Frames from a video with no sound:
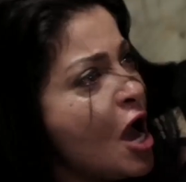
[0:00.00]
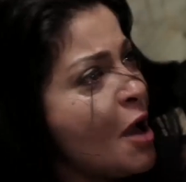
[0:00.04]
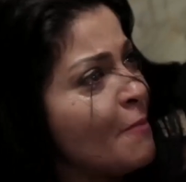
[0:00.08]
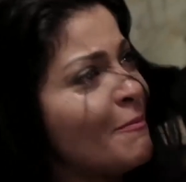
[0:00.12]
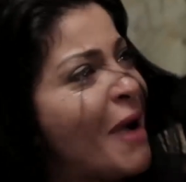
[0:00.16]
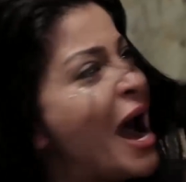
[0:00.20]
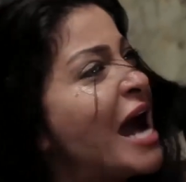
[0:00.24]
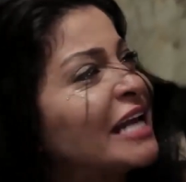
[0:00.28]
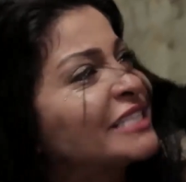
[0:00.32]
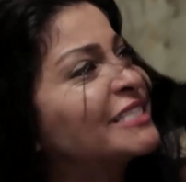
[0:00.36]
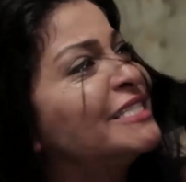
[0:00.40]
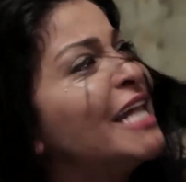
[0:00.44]

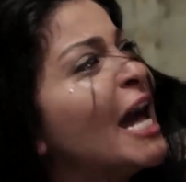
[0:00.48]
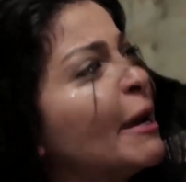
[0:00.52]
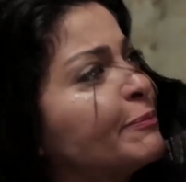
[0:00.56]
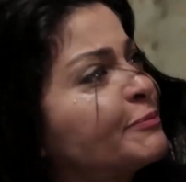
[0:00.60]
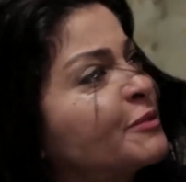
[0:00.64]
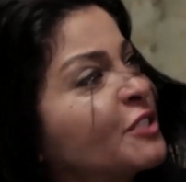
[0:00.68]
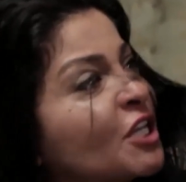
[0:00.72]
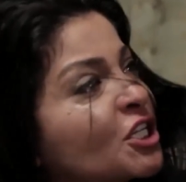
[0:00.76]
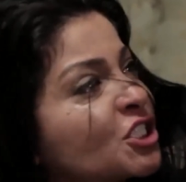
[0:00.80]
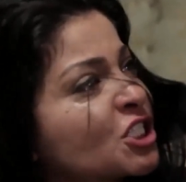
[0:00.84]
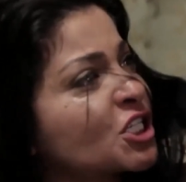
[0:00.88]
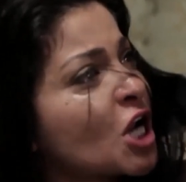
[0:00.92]
ما
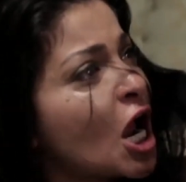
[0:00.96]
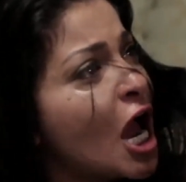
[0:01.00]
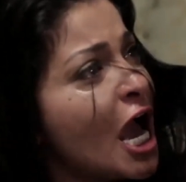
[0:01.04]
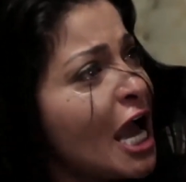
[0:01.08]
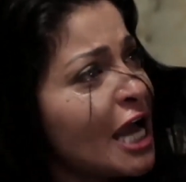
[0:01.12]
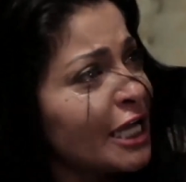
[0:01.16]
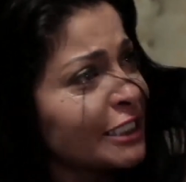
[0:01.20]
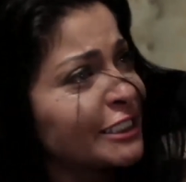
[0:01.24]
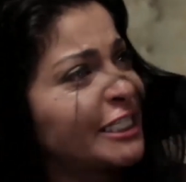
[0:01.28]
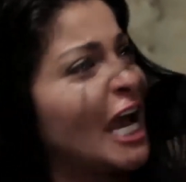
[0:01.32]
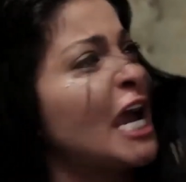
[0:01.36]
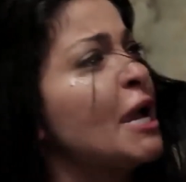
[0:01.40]
قدمتش
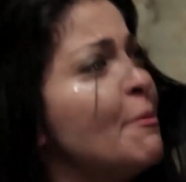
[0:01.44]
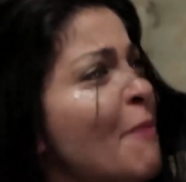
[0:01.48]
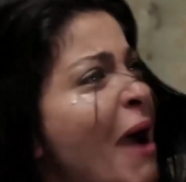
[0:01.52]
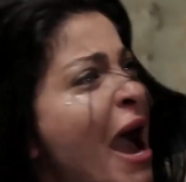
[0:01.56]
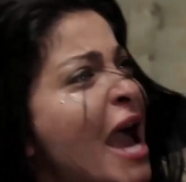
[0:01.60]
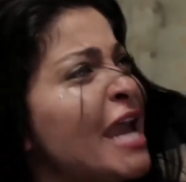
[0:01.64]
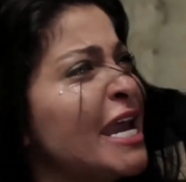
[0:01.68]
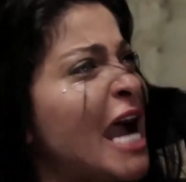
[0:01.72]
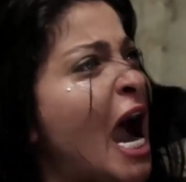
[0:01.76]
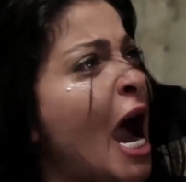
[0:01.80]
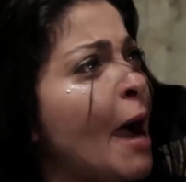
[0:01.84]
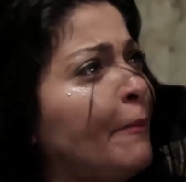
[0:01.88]
زي ما
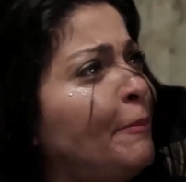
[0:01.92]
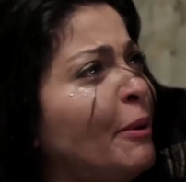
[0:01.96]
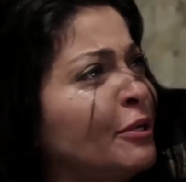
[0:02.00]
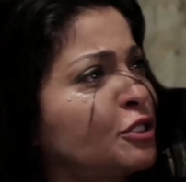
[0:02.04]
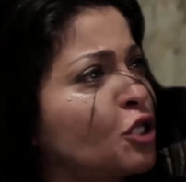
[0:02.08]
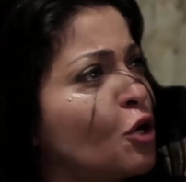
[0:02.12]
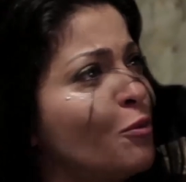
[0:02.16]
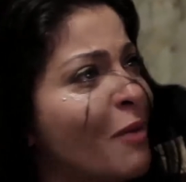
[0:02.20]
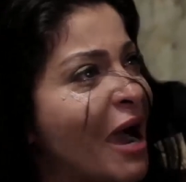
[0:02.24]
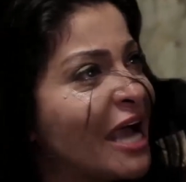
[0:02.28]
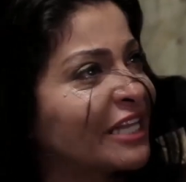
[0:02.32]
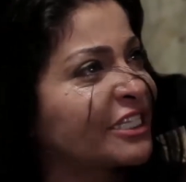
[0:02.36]
هي
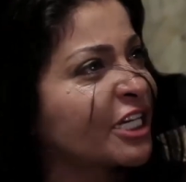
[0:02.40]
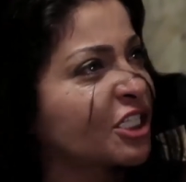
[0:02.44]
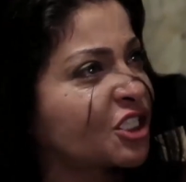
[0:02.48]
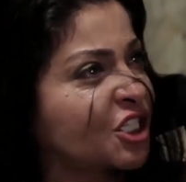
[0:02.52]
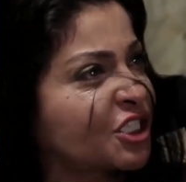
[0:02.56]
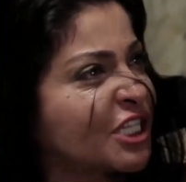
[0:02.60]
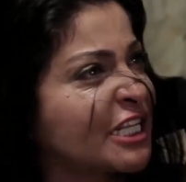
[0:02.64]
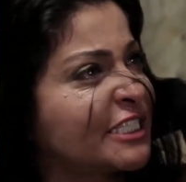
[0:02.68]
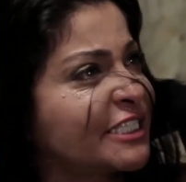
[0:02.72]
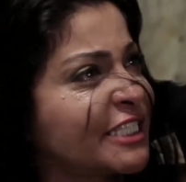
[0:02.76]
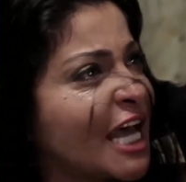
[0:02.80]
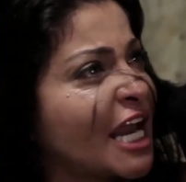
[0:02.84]
حبته ما قدرتش
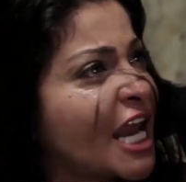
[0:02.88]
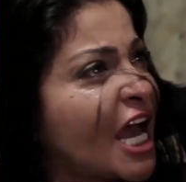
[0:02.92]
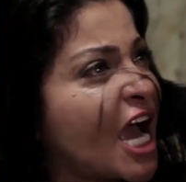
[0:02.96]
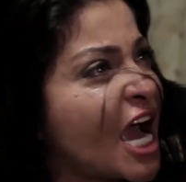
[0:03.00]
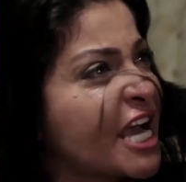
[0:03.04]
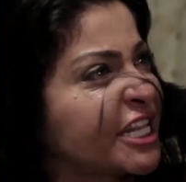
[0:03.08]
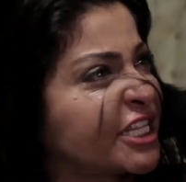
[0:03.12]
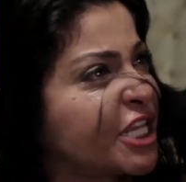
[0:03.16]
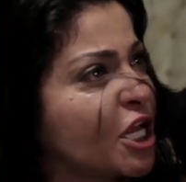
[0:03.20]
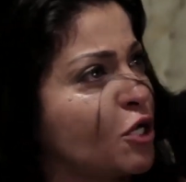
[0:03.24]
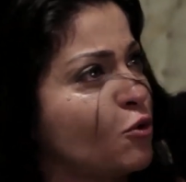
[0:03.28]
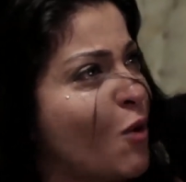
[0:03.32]
تنساه
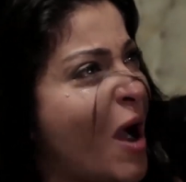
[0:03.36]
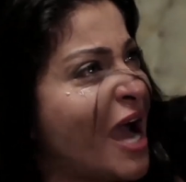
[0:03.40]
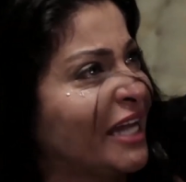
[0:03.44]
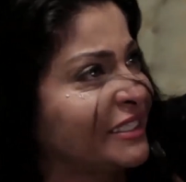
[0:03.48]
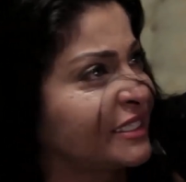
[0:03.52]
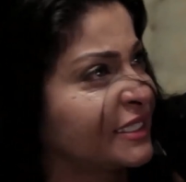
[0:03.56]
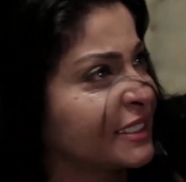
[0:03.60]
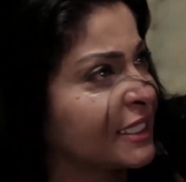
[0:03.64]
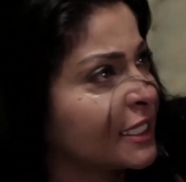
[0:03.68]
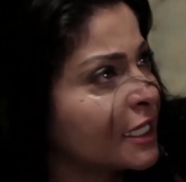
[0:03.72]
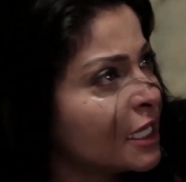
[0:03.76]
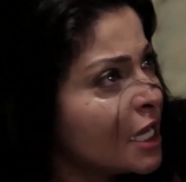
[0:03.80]
لغايه
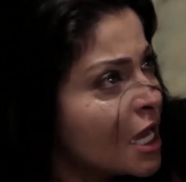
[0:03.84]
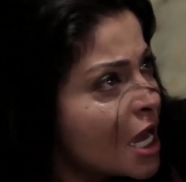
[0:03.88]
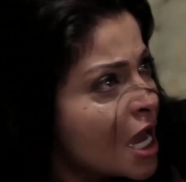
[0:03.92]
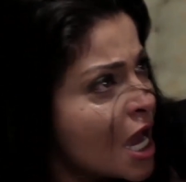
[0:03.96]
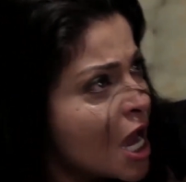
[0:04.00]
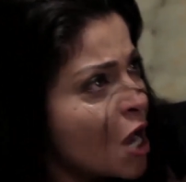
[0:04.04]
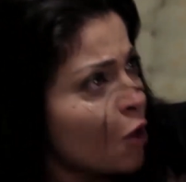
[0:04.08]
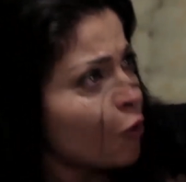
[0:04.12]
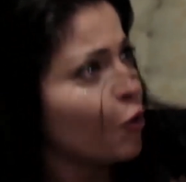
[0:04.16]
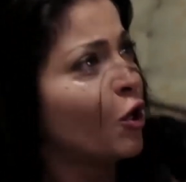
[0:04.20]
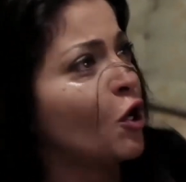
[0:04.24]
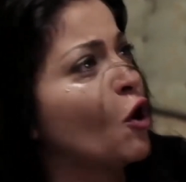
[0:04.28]
دلوقتي
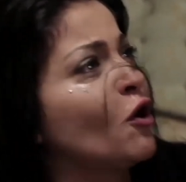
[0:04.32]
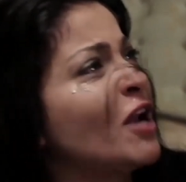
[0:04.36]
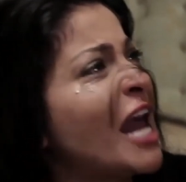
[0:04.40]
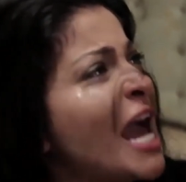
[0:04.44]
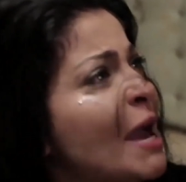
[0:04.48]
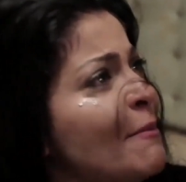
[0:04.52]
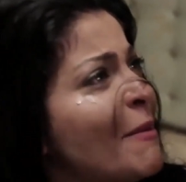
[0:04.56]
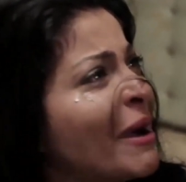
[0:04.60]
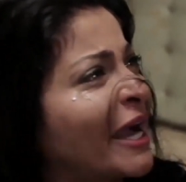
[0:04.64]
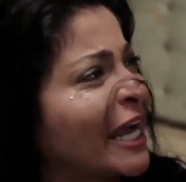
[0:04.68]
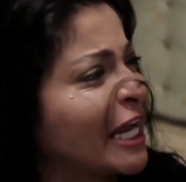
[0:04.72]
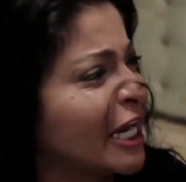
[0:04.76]

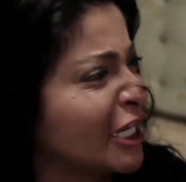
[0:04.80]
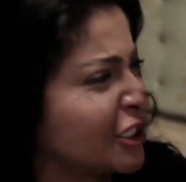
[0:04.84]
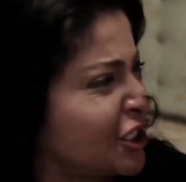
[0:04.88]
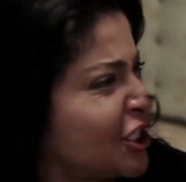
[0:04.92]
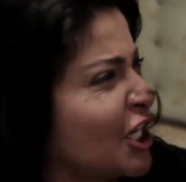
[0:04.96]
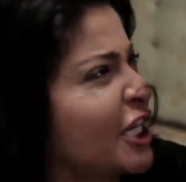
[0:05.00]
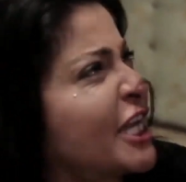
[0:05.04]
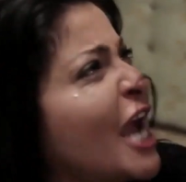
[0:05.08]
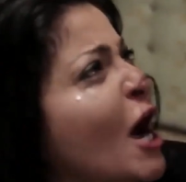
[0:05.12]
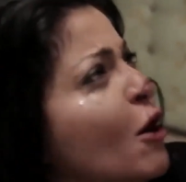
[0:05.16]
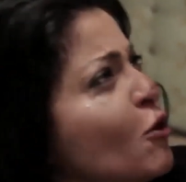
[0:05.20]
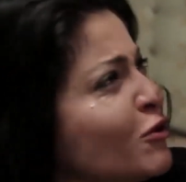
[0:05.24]
ولولاي ما كانتش
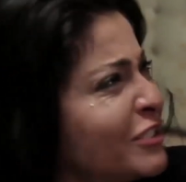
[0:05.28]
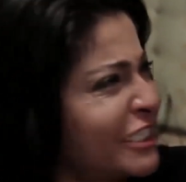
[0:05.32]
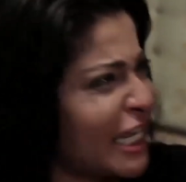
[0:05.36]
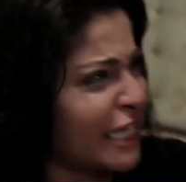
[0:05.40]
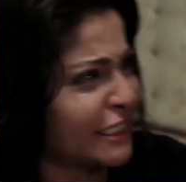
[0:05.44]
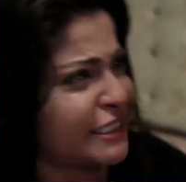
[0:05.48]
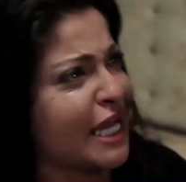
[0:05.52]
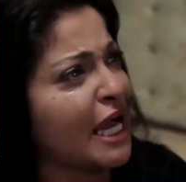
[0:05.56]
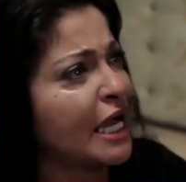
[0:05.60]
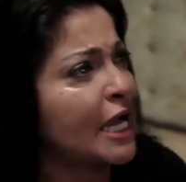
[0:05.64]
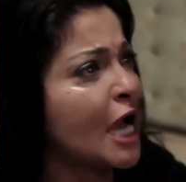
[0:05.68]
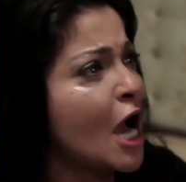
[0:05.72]

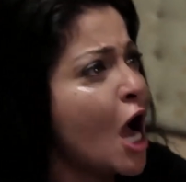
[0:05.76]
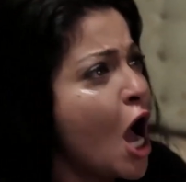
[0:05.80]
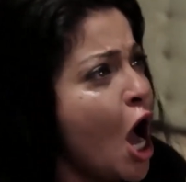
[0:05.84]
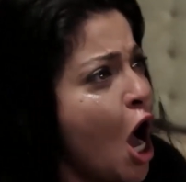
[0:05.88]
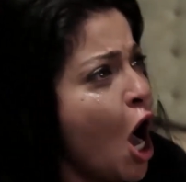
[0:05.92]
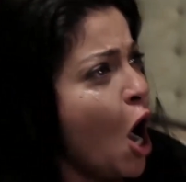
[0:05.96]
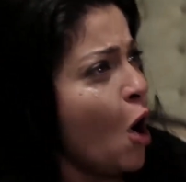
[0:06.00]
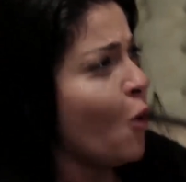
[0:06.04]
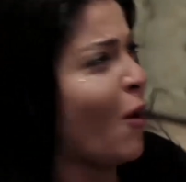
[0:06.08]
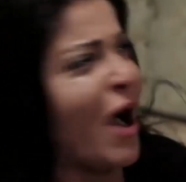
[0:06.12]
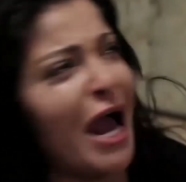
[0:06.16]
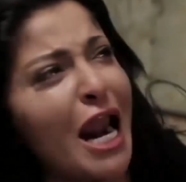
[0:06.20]
اتجوزتك
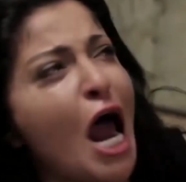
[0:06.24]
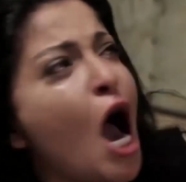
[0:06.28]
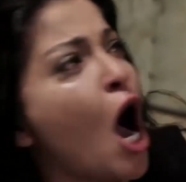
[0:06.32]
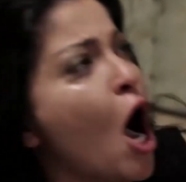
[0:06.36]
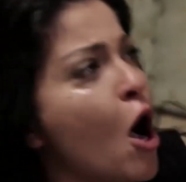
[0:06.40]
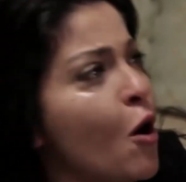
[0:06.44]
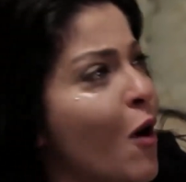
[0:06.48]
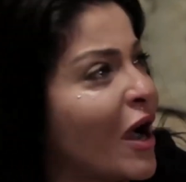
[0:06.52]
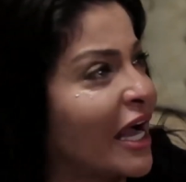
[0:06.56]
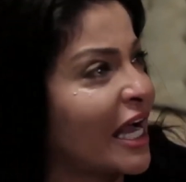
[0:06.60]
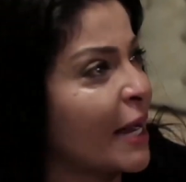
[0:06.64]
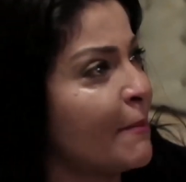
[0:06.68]
ولا
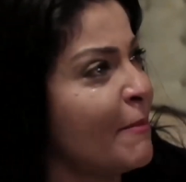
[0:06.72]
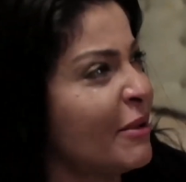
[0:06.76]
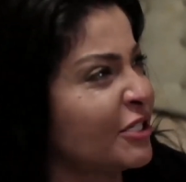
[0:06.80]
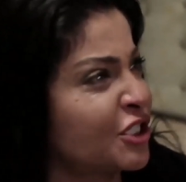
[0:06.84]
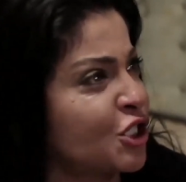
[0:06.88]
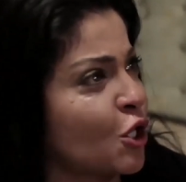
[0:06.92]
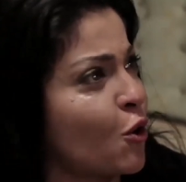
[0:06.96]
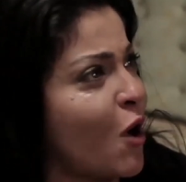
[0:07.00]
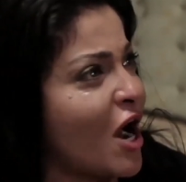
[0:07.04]
هو كان مشي